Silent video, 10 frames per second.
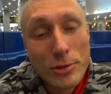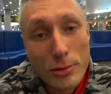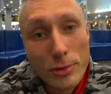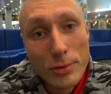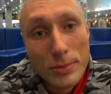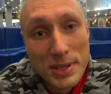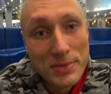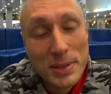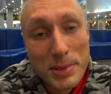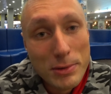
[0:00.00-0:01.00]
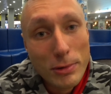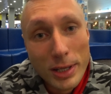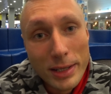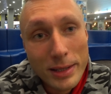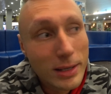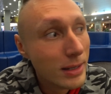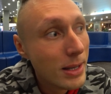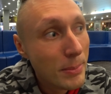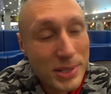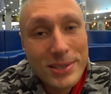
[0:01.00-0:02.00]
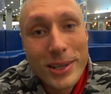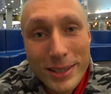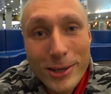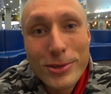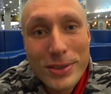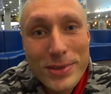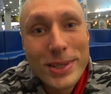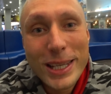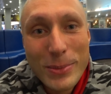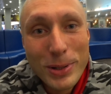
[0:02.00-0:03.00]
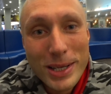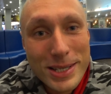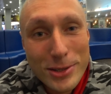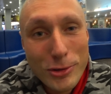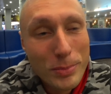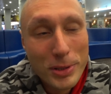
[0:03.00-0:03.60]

что совсем скоро эта посадка уже все-таки произойдет,